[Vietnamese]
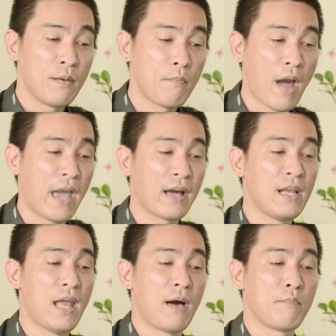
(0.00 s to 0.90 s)

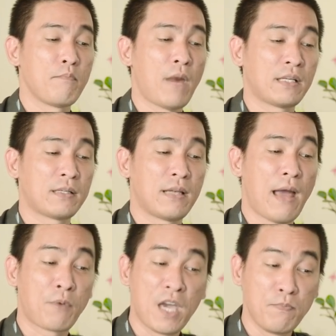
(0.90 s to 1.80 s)
mạng là bạch
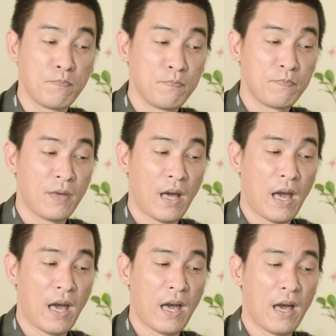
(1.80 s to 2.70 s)
lạp kim
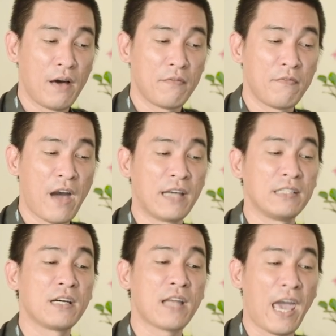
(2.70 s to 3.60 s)
à, vàng
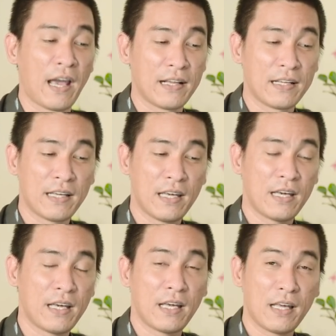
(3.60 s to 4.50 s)
chân đèn cái
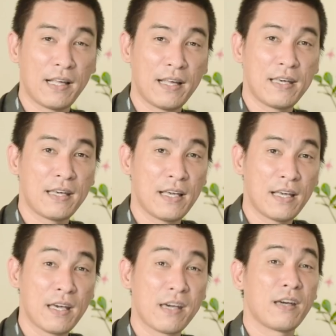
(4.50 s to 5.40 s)
cái cái cái
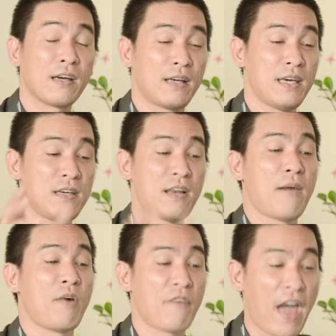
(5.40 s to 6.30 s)
cái, cái chân
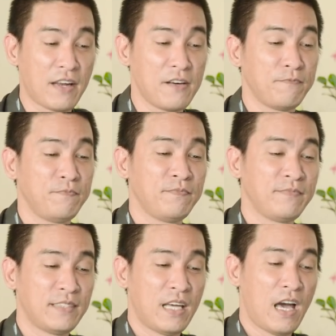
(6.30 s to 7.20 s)
đèn bằng vàng đó
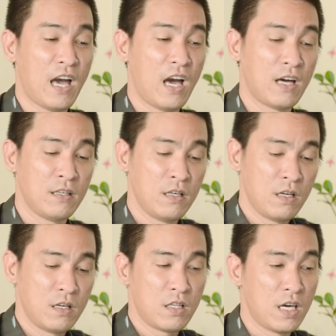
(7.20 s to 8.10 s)
à
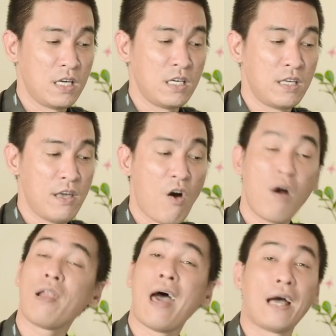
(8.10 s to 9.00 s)
thì
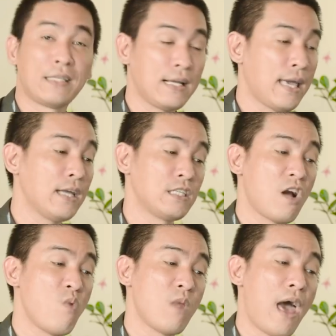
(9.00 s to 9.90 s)
do là chắc chắn anh sẽ
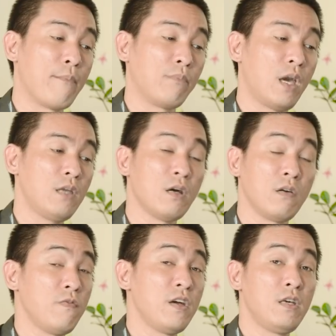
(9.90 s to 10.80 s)
không làm cái
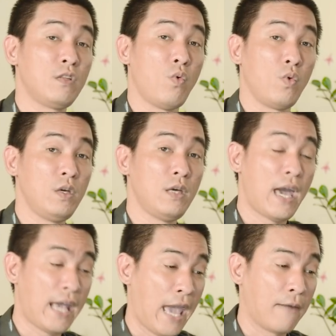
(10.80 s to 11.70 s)
tử vi tuổi
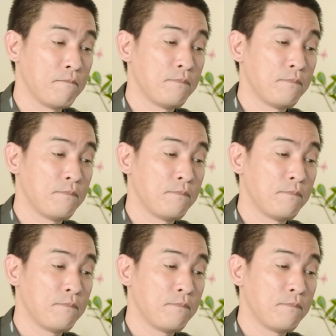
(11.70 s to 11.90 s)
2000